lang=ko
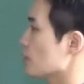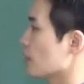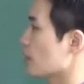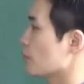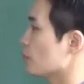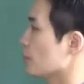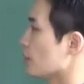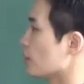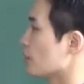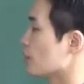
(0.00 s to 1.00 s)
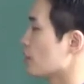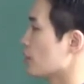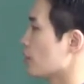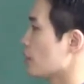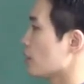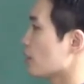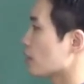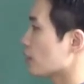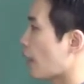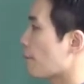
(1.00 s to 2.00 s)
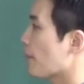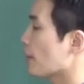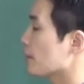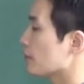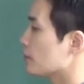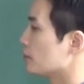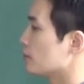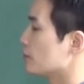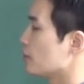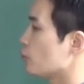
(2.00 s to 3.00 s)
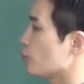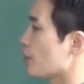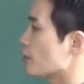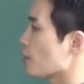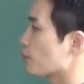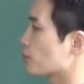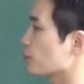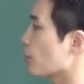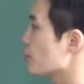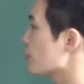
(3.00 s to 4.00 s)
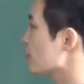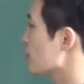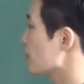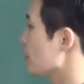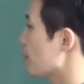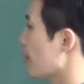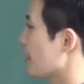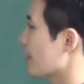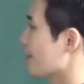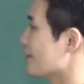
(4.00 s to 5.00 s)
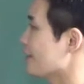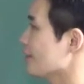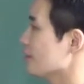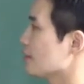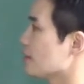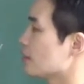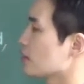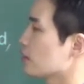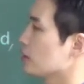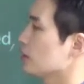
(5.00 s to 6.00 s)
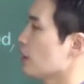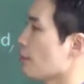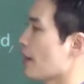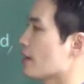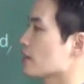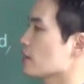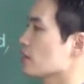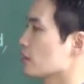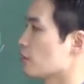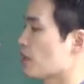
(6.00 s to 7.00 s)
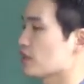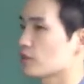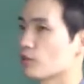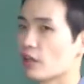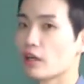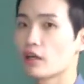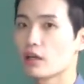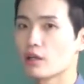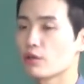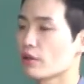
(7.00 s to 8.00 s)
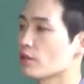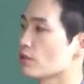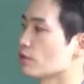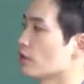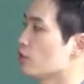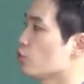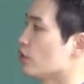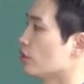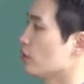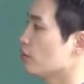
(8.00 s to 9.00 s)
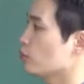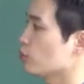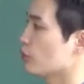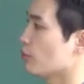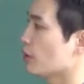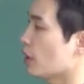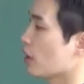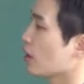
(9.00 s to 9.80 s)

사람들이 나팔이 그들을 위해서 부러지기를 바라는 그 방식을 봤어야 해 이렇게 해석을 할 수 있는 부분입니다